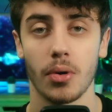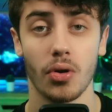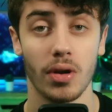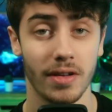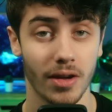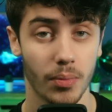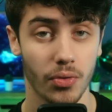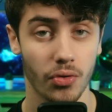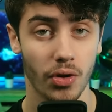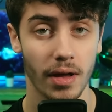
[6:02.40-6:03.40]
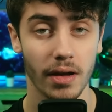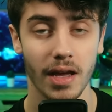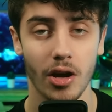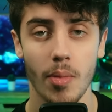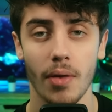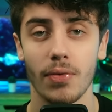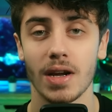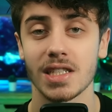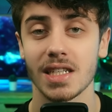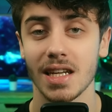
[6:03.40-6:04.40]
Pendant les éruptions solaires, il y a comme un
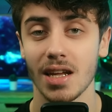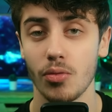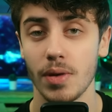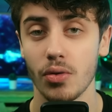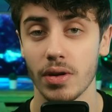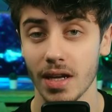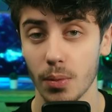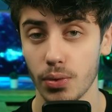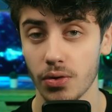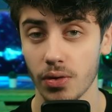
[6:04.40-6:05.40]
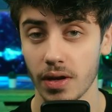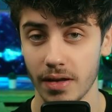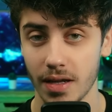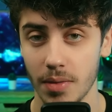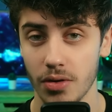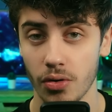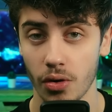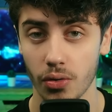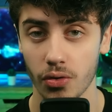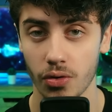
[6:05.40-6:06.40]
flash très lumineux et très puissant qui est émis de
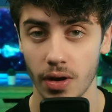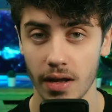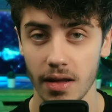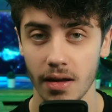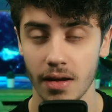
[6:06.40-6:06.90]
notre Soleil,